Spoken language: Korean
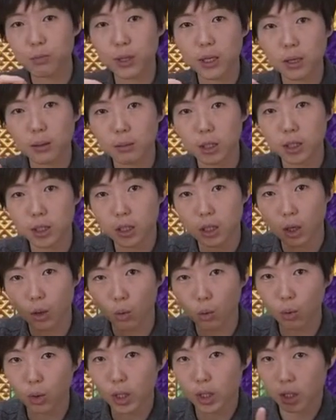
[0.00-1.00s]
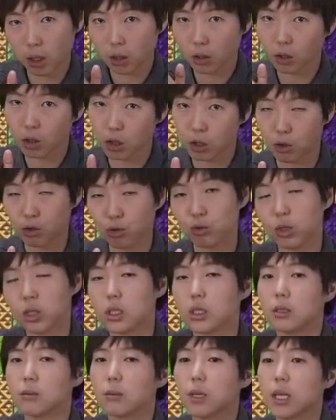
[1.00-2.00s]
필라멘트가 오래된 거일 수도
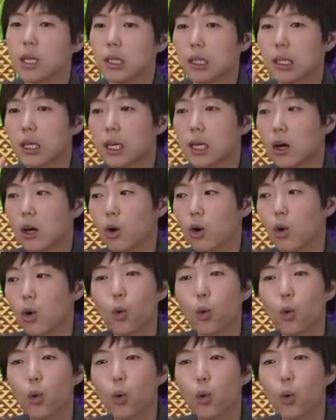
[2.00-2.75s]
있지만 어,